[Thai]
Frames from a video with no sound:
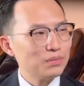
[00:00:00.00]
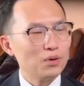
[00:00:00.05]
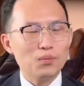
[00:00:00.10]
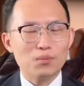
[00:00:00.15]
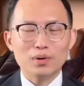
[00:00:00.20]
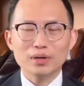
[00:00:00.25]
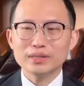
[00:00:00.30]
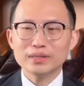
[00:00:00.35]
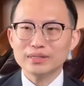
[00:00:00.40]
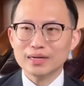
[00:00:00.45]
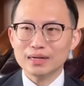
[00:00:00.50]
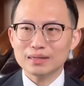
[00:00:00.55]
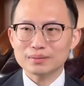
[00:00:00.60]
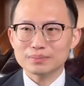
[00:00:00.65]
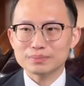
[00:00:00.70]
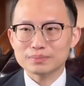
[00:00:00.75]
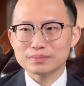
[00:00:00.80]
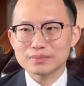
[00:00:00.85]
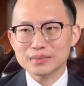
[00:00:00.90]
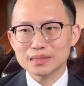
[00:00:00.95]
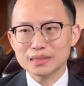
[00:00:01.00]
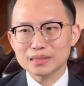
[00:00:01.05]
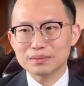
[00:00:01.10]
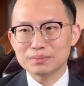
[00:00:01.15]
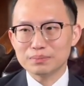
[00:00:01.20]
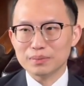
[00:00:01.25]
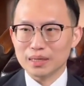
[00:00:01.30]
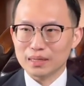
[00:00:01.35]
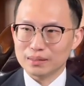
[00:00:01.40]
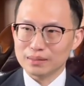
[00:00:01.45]
ผมว่าเสื้อ
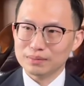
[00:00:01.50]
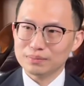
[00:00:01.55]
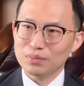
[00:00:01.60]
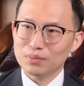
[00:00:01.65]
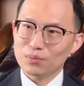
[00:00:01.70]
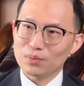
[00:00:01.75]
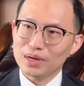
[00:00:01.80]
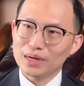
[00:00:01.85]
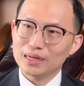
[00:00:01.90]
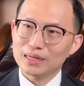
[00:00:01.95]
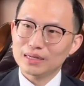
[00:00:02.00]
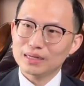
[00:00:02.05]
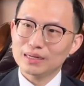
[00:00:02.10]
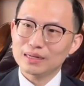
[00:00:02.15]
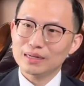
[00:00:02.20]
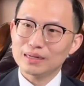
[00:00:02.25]
เหมือนผมว่า